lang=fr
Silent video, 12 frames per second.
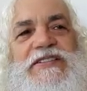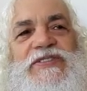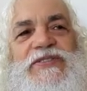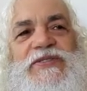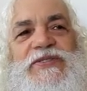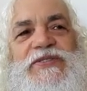
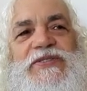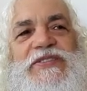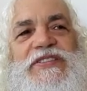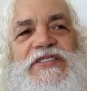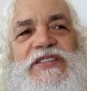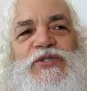Euh,
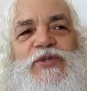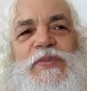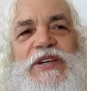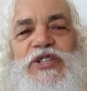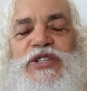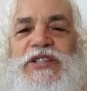c'est une
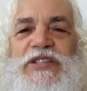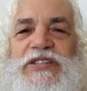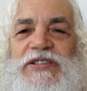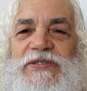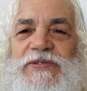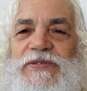
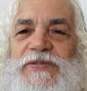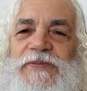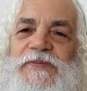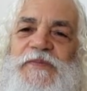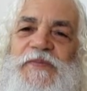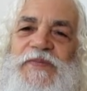machine
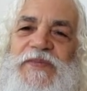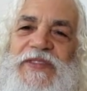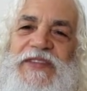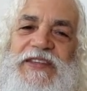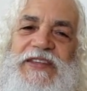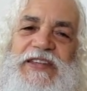
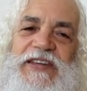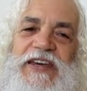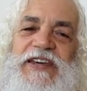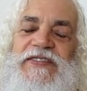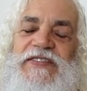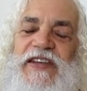euh, qui
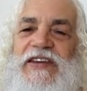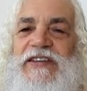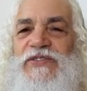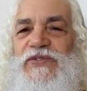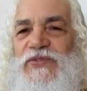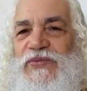
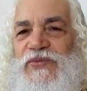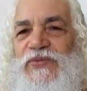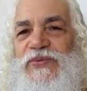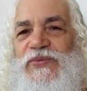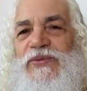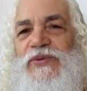réitère
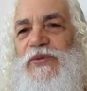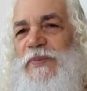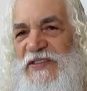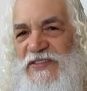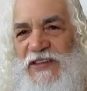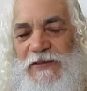tout le
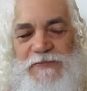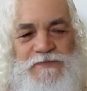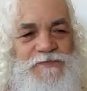passé.